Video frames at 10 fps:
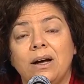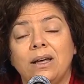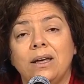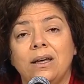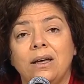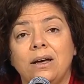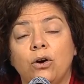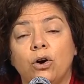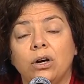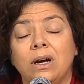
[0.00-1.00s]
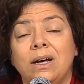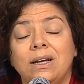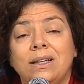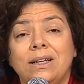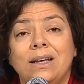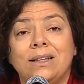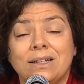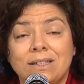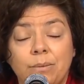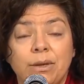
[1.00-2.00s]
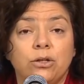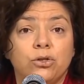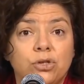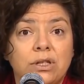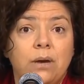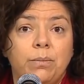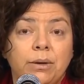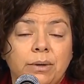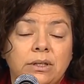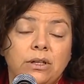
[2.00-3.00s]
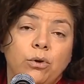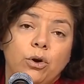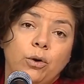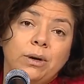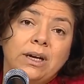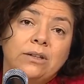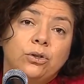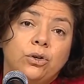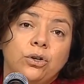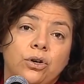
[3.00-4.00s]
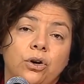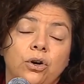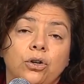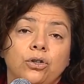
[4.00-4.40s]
y con distanciamiento social preventivo y obligatorio,